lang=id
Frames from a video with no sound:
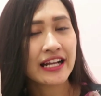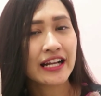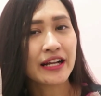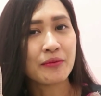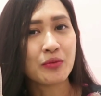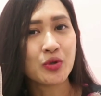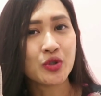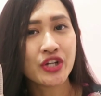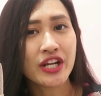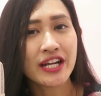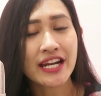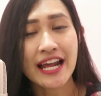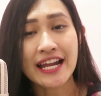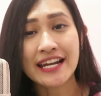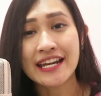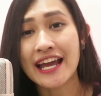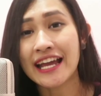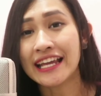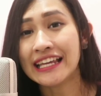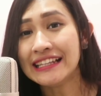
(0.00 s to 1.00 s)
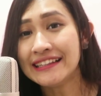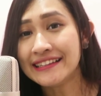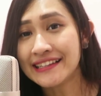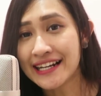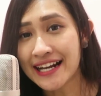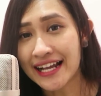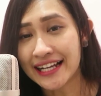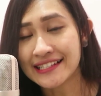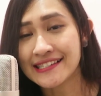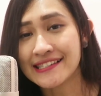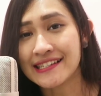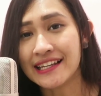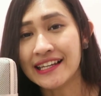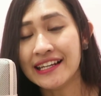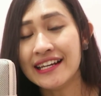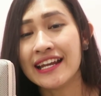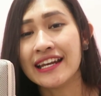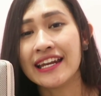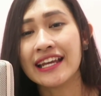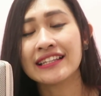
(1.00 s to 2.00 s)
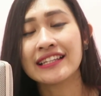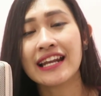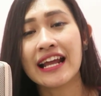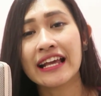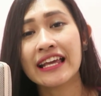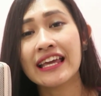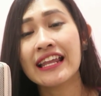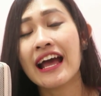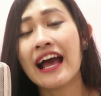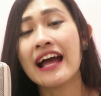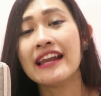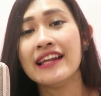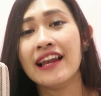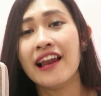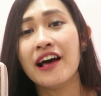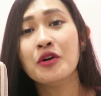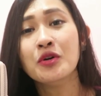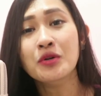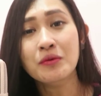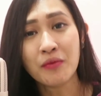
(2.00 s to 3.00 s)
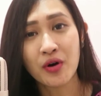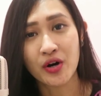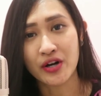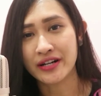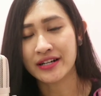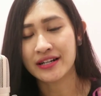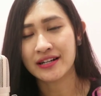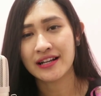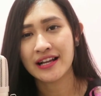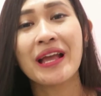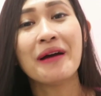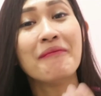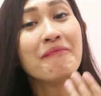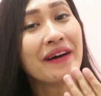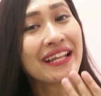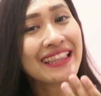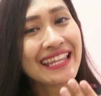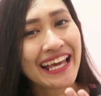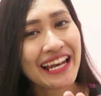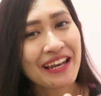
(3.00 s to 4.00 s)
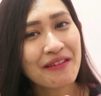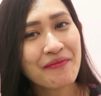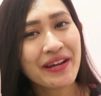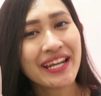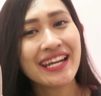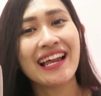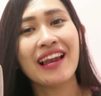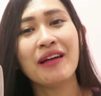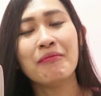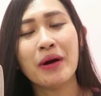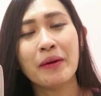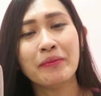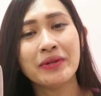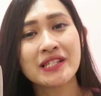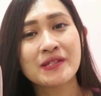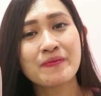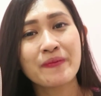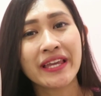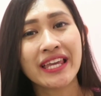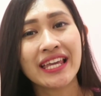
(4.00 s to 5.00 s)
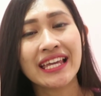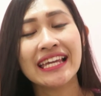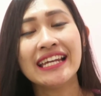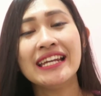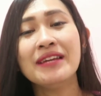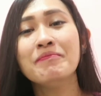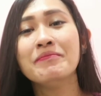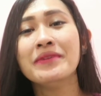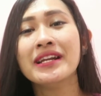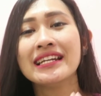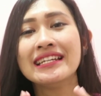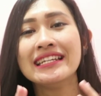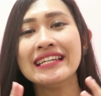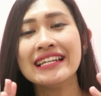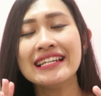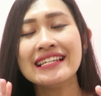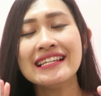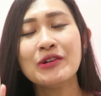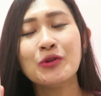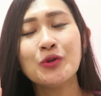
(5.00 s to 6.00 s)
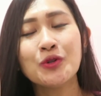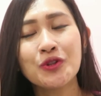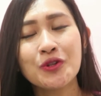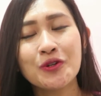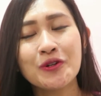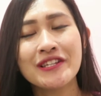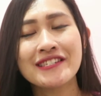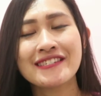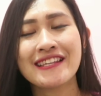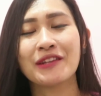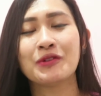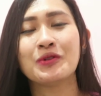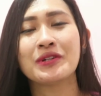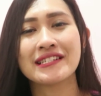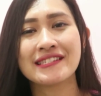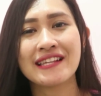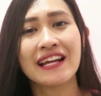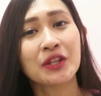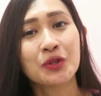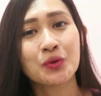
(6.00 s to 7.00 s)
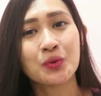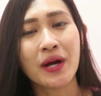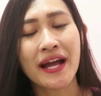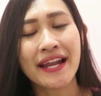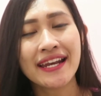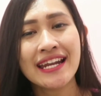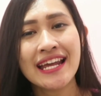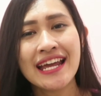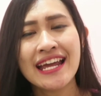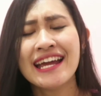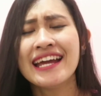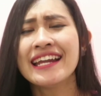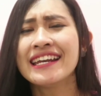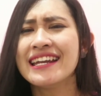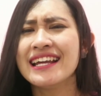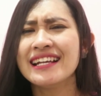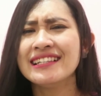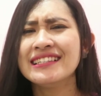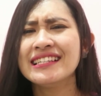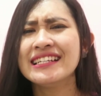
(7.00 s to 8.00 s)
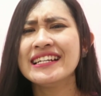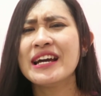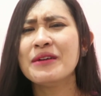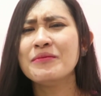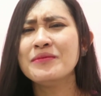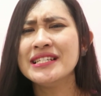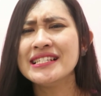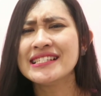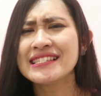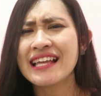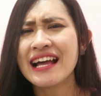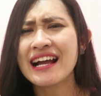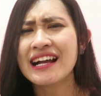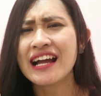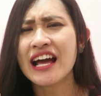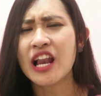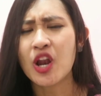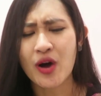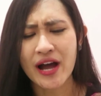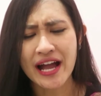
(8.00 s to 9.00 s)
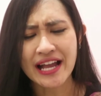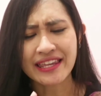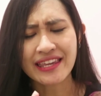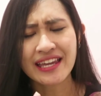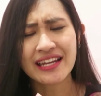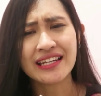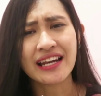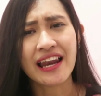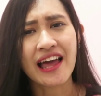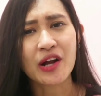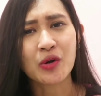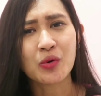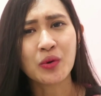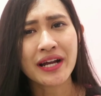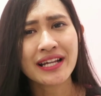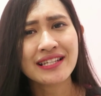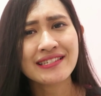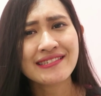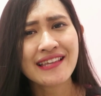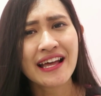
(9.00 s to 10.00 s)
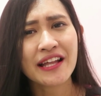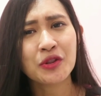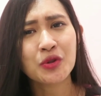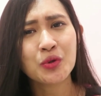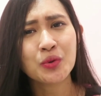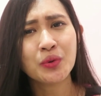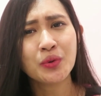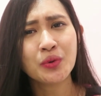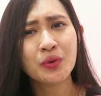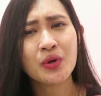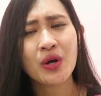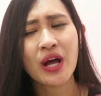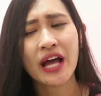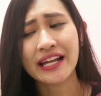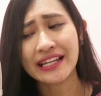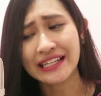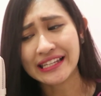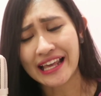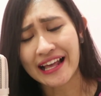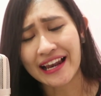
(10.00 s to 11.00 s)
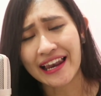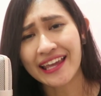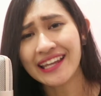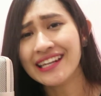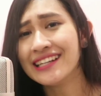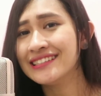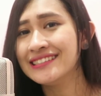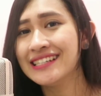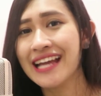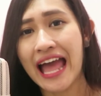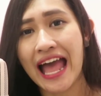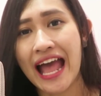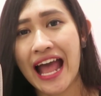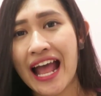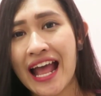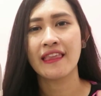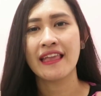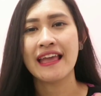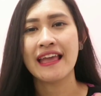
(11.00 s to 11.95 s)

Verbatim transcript: kemudian ada interaksi, dan yang terakhir adalah humor. Empat elemen dalam public speaking ini berdiri utuh satu kesatuan dan tidak bisa kalau hanya dilakukan satu yang lain enggak.